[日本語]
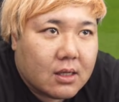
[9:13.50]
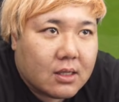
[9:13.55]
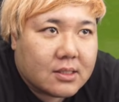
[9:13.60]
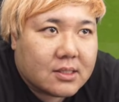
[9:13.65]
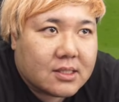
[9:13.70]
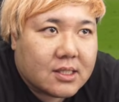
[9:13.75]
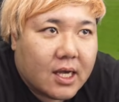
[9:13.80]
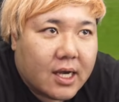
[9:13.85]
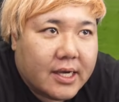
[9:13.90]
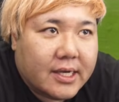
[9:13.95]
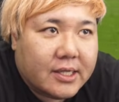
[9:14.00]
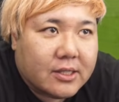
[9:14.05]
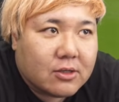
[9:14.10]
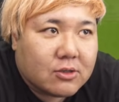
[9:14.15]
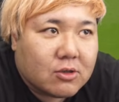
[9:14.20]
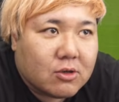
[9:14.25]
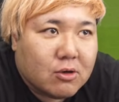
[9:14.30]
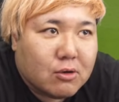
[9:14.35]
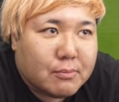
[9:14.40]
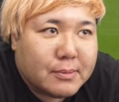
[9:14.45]
サイド
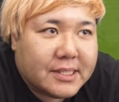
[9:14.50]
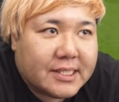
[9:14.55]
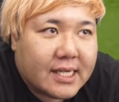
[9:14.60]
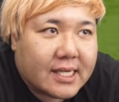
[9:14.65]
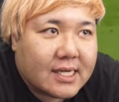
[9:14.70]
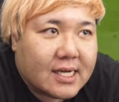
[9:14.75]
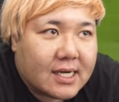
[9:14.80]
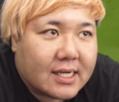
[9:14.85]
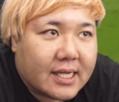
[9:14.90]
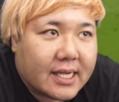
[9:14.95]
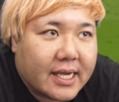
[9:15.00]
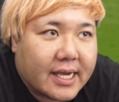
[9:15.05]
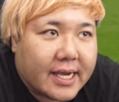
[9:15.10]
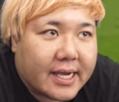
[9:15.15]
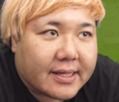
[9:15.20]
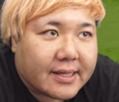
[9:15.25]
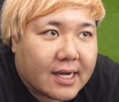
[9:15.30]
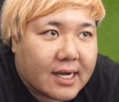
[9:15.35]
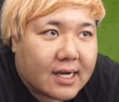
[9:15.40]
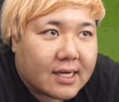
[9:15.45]
と見せか
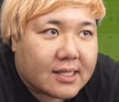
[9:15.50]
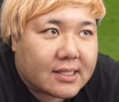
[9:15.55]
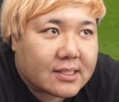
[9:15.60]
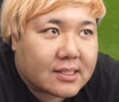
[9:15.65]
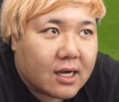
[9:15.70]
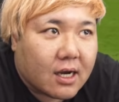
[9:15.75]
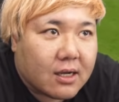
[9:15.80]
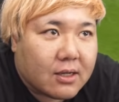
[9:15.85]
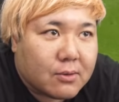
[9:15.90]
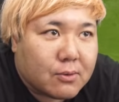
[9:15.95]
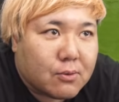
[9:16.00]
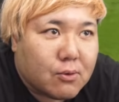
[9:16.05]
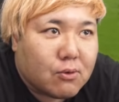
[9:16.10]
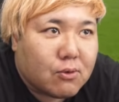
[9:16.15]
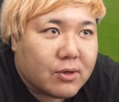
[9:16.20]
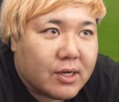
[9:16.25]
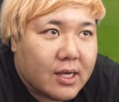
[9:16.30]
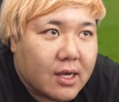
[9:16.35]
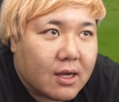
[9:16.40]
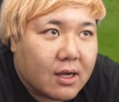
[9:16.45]
け中ですこ
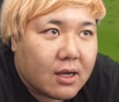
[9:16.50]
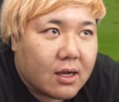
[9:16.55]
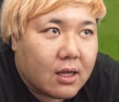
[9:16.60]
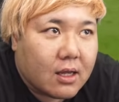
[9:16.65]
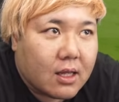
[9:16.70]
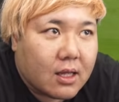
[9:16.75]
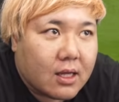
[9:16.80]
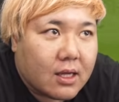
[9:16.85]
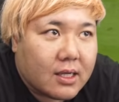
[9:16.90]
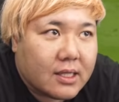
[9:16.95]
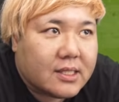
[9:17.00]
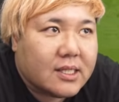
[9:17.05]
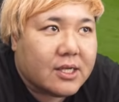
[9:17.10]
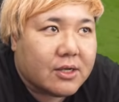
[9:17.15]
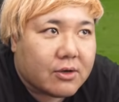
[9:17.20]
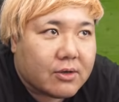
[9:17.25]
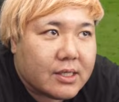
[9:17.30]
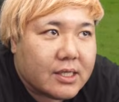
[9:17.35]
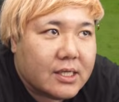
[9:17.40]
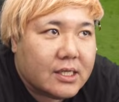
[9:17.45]
こねいっていい
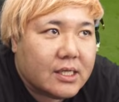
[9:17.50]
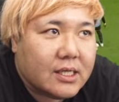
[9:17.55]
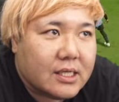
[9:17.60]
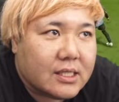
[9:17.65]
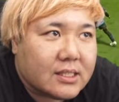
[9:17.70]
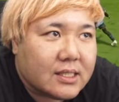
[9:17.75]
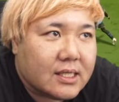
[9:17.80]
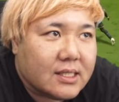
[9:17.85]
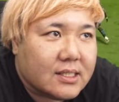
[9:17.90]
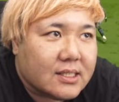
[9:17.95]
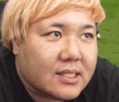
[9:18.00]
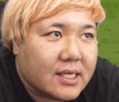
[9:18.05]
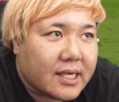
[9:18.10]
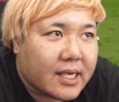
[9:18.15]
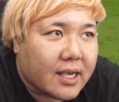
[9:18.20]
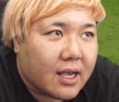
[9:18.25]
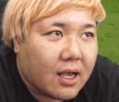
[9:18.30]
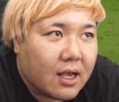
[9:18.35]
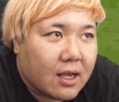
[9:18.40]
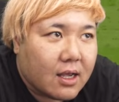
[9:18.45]
よいい全然
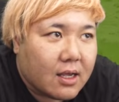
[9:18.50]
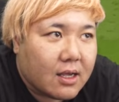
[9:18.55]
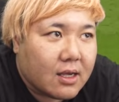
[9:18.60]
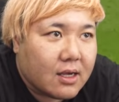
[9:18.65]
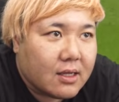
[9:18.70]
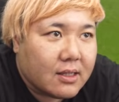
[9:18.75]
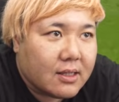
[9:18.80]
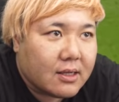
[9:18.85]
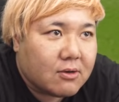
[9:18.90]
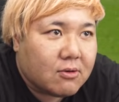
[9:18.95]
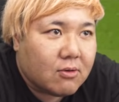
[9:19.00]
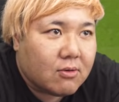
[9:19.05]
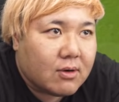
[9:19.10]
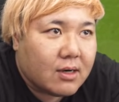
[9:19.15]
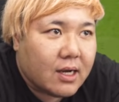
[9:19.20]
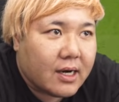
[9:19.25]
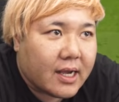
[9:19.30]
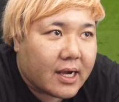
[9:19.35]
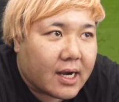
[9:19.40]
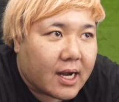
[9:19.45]
こっ
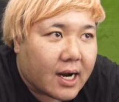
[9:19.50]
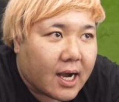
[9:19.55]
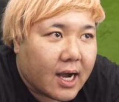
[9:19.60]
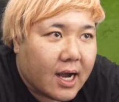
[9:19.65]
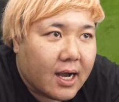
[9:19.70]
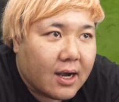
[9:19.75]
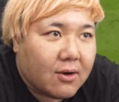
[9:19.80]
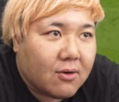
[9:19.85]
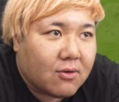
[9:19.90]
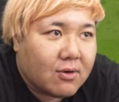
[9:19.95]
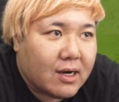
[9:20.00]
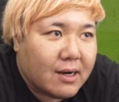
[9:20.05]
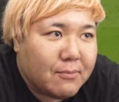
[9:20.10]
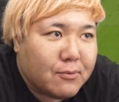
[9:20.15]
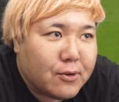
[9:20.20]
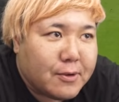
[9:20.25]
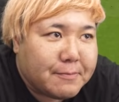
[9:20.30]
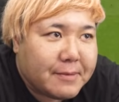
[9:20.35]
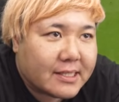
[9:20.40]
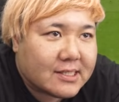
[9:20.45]
からやからこっからも
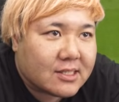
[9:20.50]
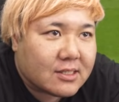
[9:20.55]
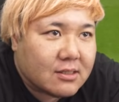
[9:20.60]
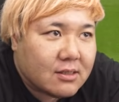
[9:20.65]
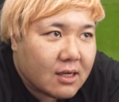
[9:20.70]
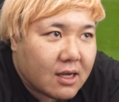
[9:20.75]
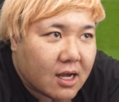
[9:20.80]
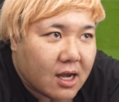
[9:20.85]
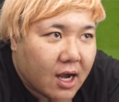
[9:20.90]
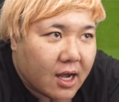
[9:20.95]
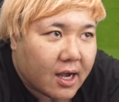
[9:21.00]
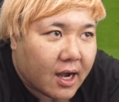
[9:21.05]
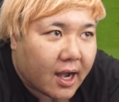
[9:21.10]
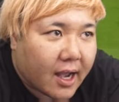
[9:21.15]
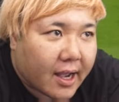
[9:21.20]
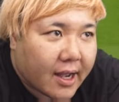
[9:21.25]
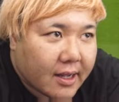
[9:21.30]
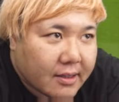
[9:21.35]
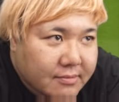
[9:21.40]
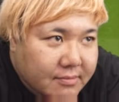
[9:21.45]
う一発はいはい
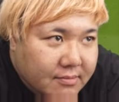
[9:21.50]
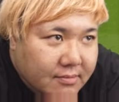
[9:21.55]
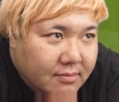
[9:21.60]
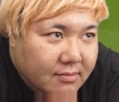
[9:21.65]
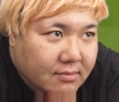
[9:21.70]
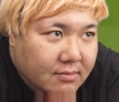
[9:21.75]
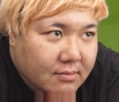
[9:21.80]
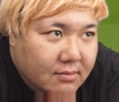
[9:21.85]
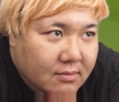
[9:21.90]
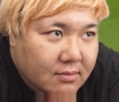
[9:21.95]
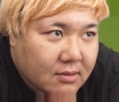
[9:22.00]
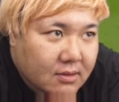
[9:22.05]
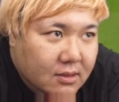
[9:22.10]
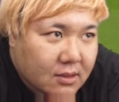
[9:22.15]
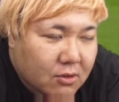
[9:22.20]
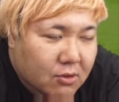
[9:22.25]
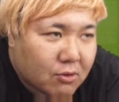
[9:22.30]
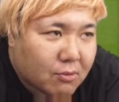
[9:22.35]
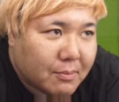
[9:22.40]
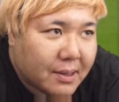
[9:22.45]

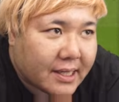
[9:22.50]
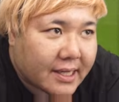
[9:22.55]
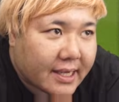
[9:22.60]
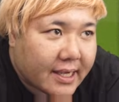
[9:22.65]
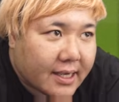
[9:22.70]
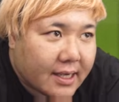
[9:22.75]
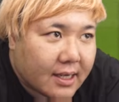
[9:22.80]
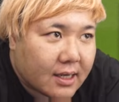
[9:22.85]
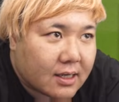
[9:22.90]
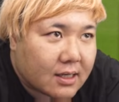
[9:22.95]
ここまで